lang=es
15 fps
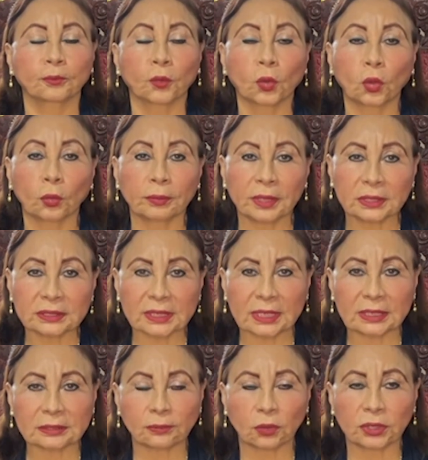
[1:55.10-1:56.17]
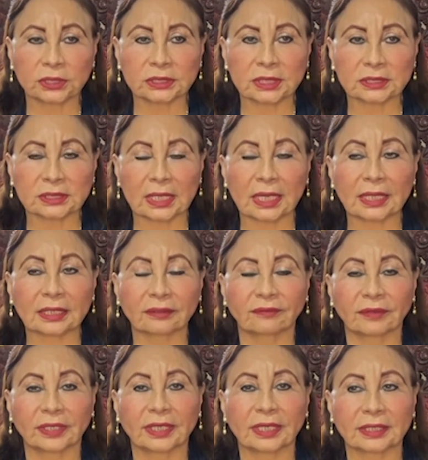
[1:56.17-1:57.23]
comienzan las molestias a
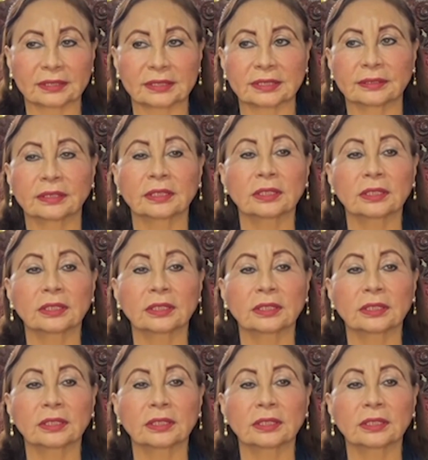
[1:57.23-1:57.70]
reflejarse,